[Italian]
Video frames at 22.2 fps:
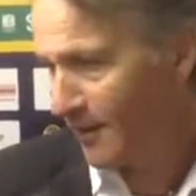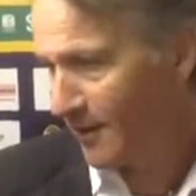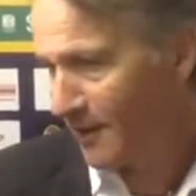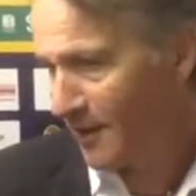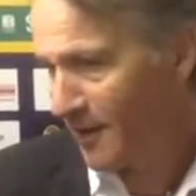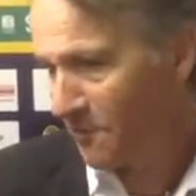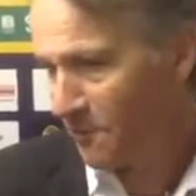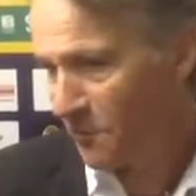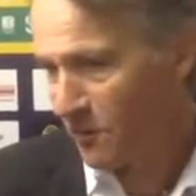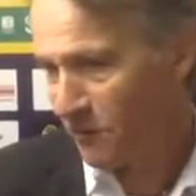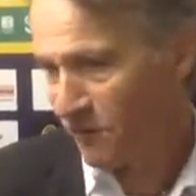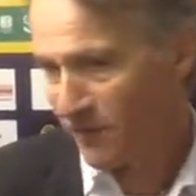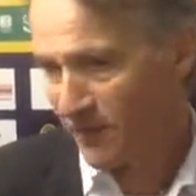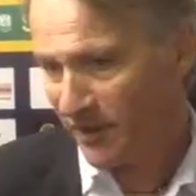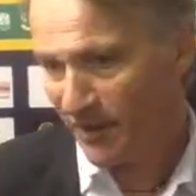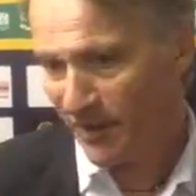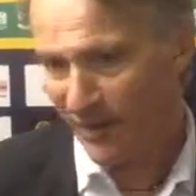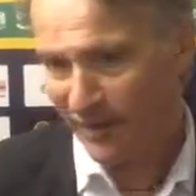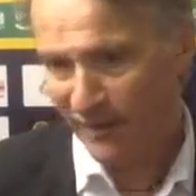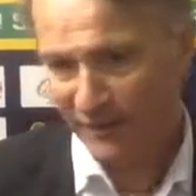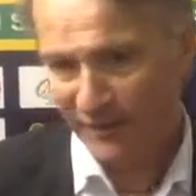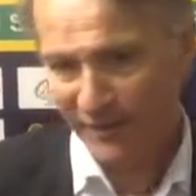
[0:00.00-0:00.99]
Che è stanco poi, anche
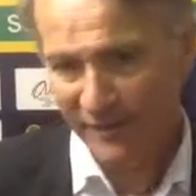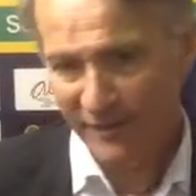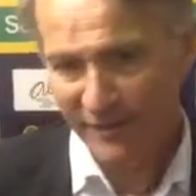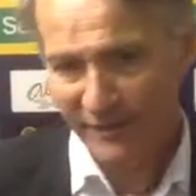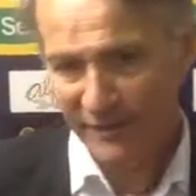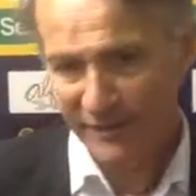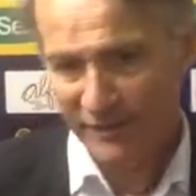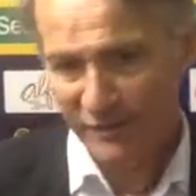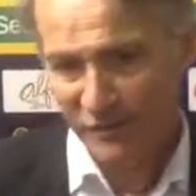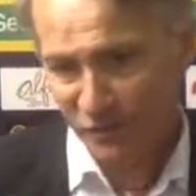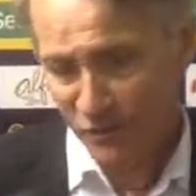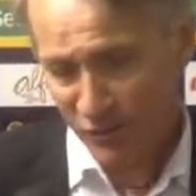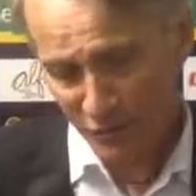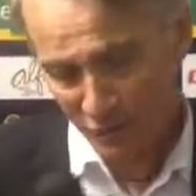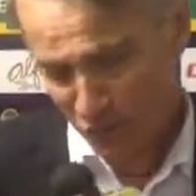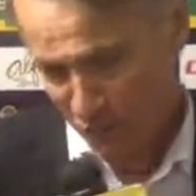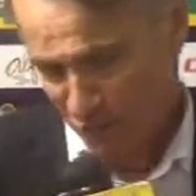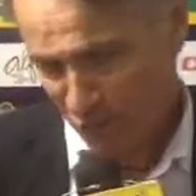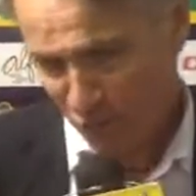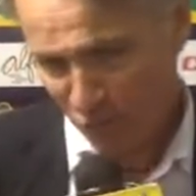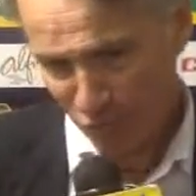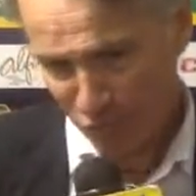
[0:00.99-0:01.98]
lei, voglio dire? Sì,
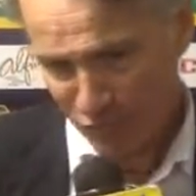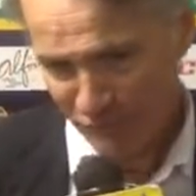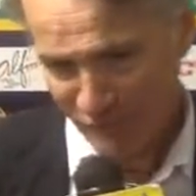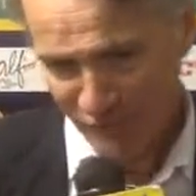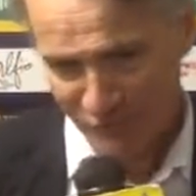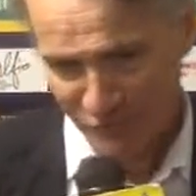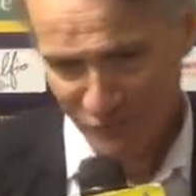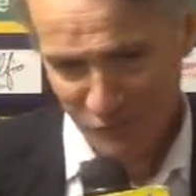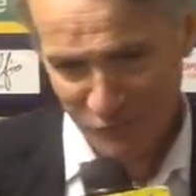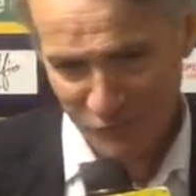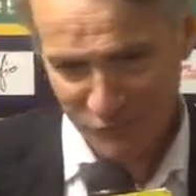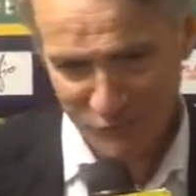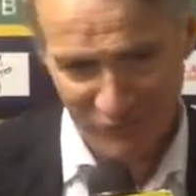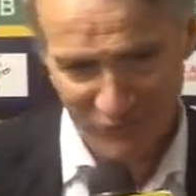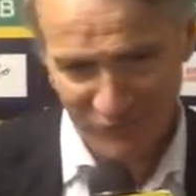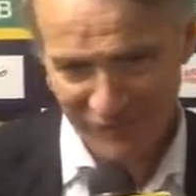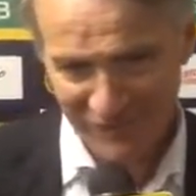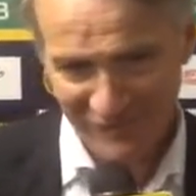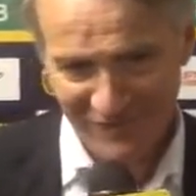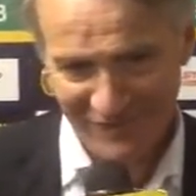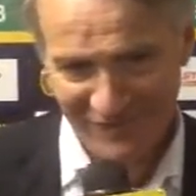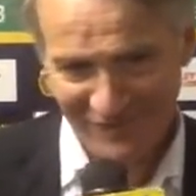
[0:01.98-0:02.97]
sono molto stanco, questo
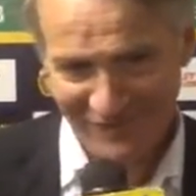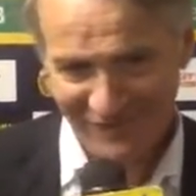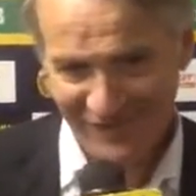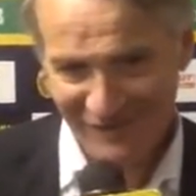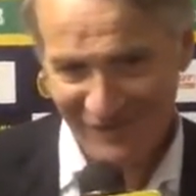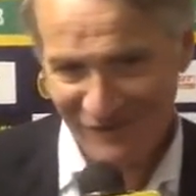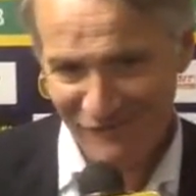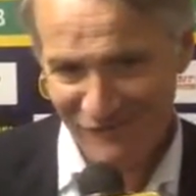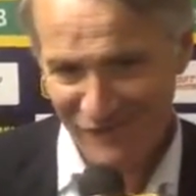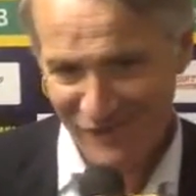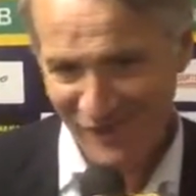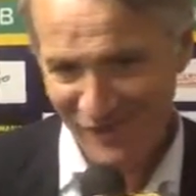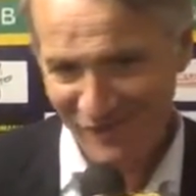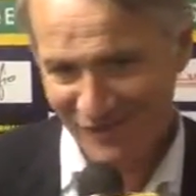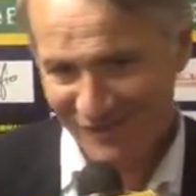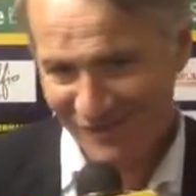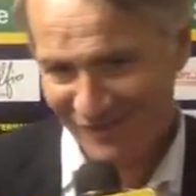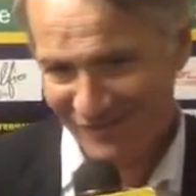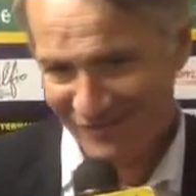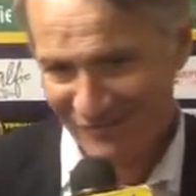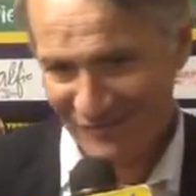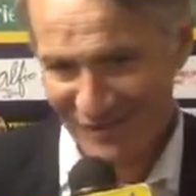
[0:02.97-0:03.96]
è, è,
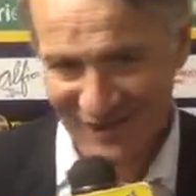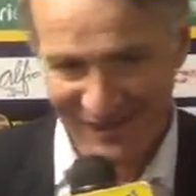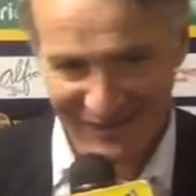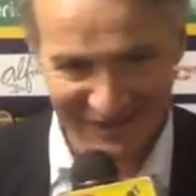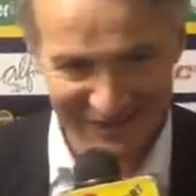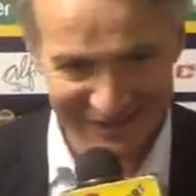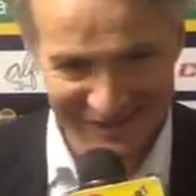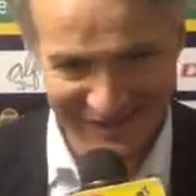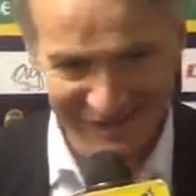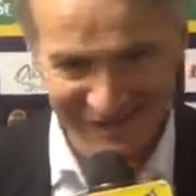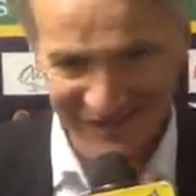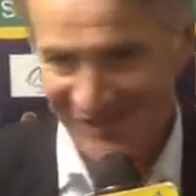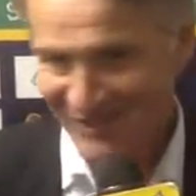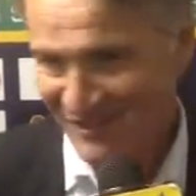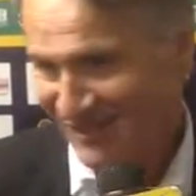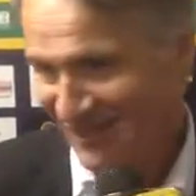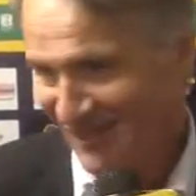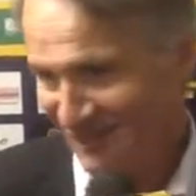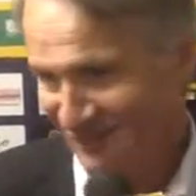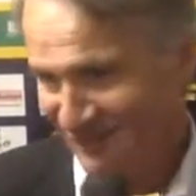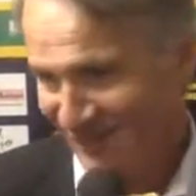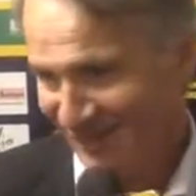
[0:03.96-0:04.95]
evidente. Due anni che in
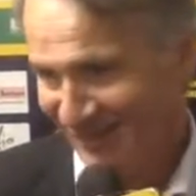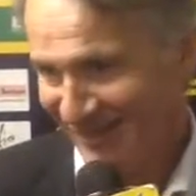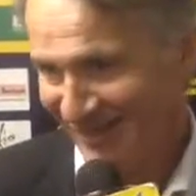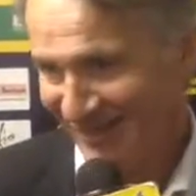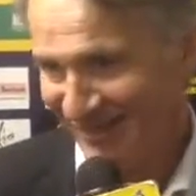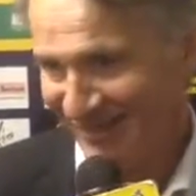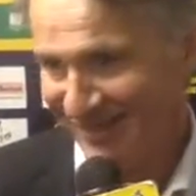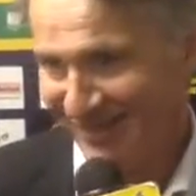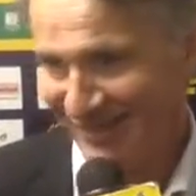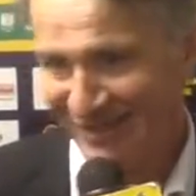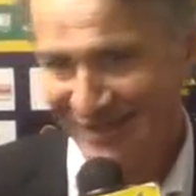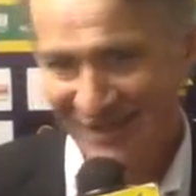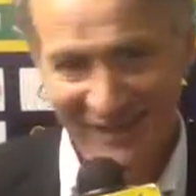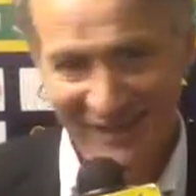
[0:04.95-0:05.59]
trincea, due anni